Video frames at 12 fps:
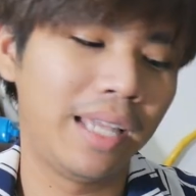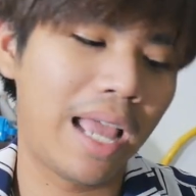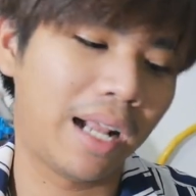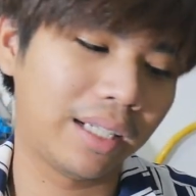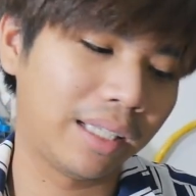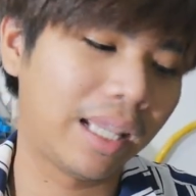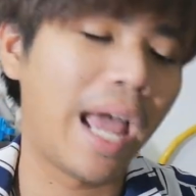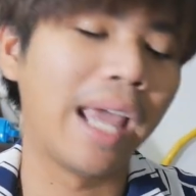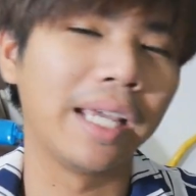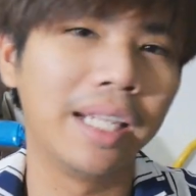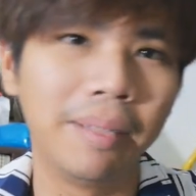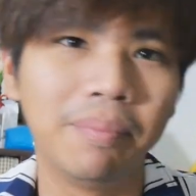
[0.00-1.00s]
อยากถ่า
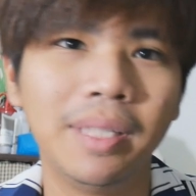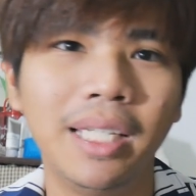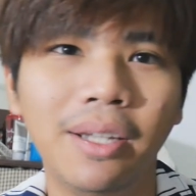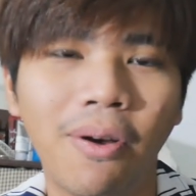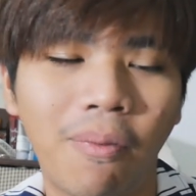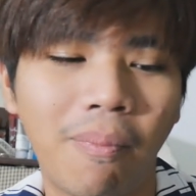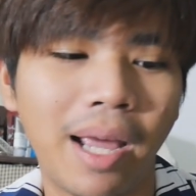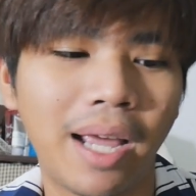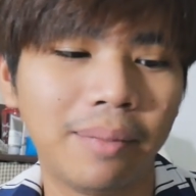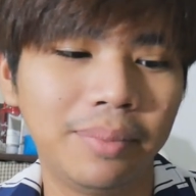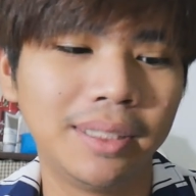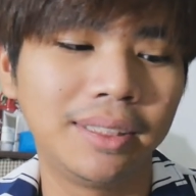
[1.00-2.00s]
ยคลิปนี้ออกมา
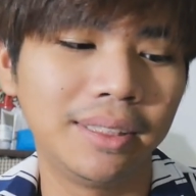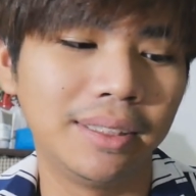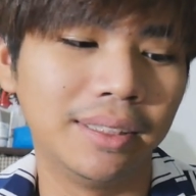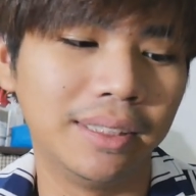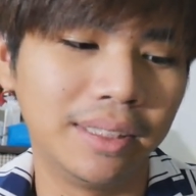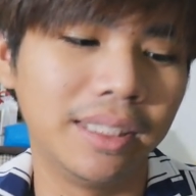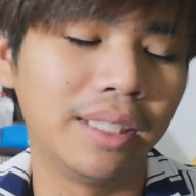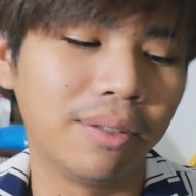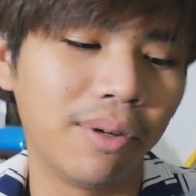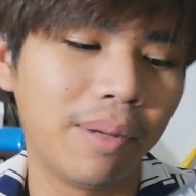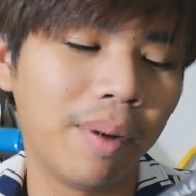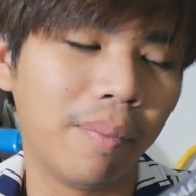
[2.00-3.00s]
เพื่อสื่อจริ
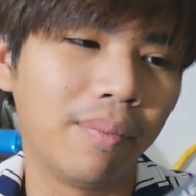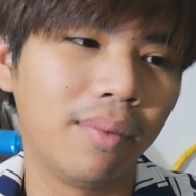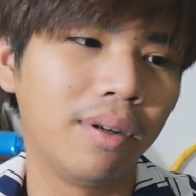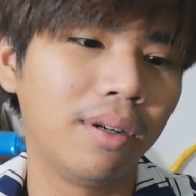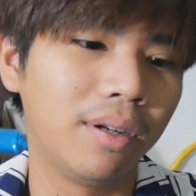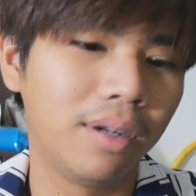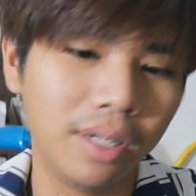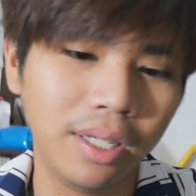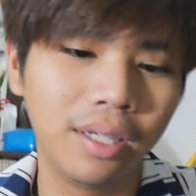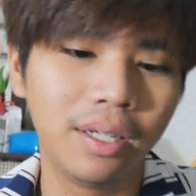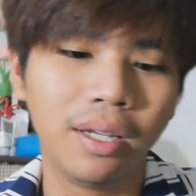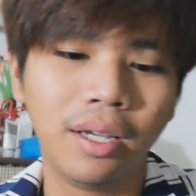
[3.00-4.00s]
งๆว่าแบบเฮ้ย
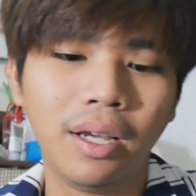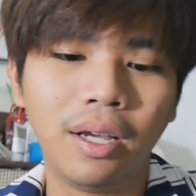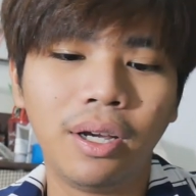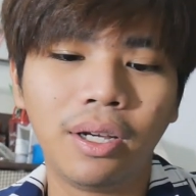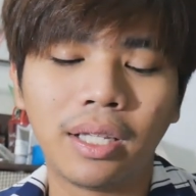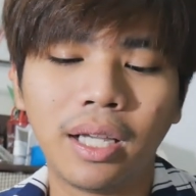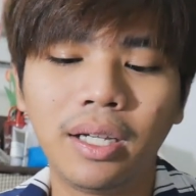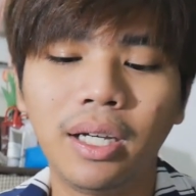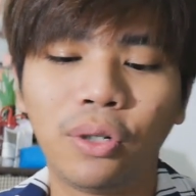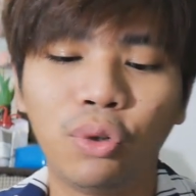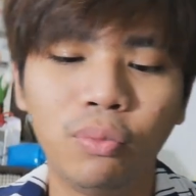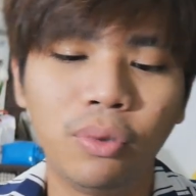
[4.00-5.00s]
ถ้า
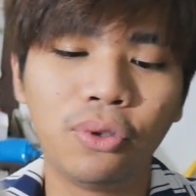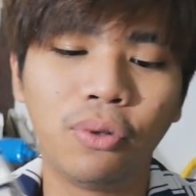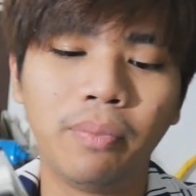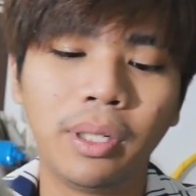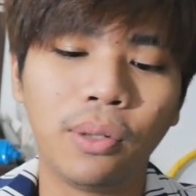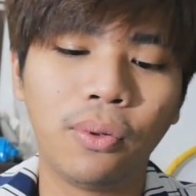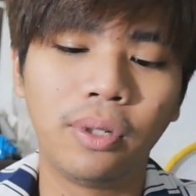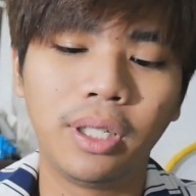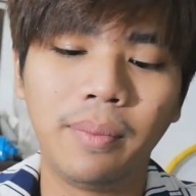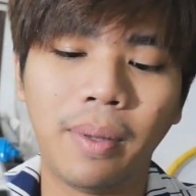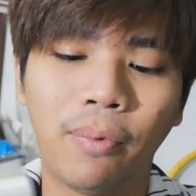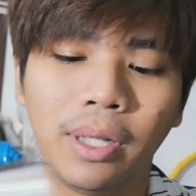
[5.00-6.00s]
เกิดคุณผู้ชมเป็นคน
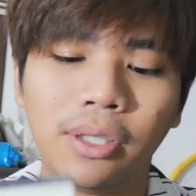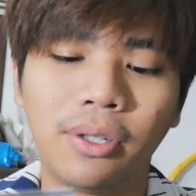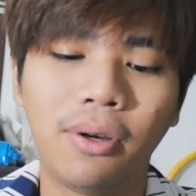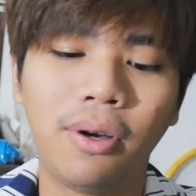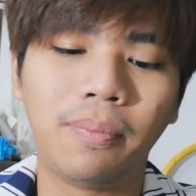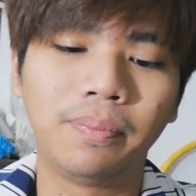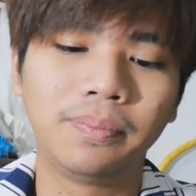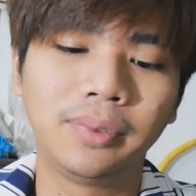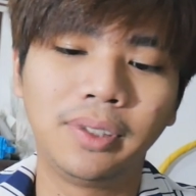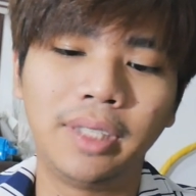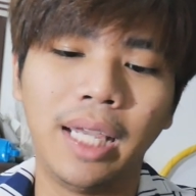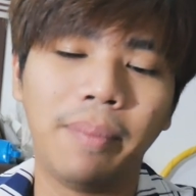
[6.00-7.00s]
ที่แบบว่าชอบ
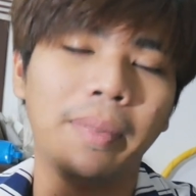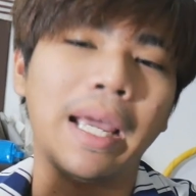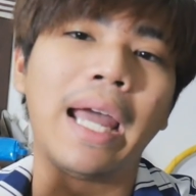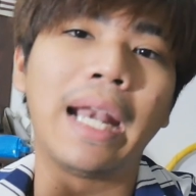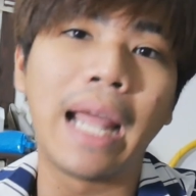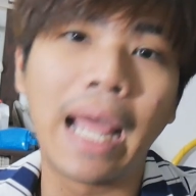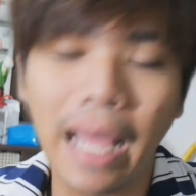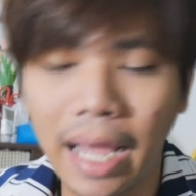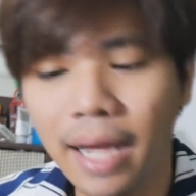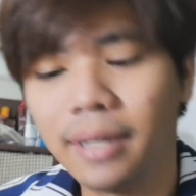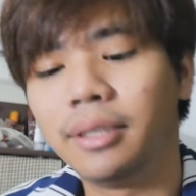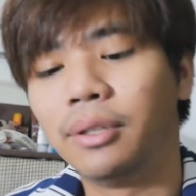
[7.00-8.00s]
เสพงานอา
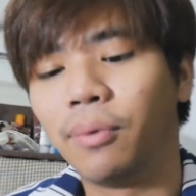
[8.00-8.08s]
ร์ตห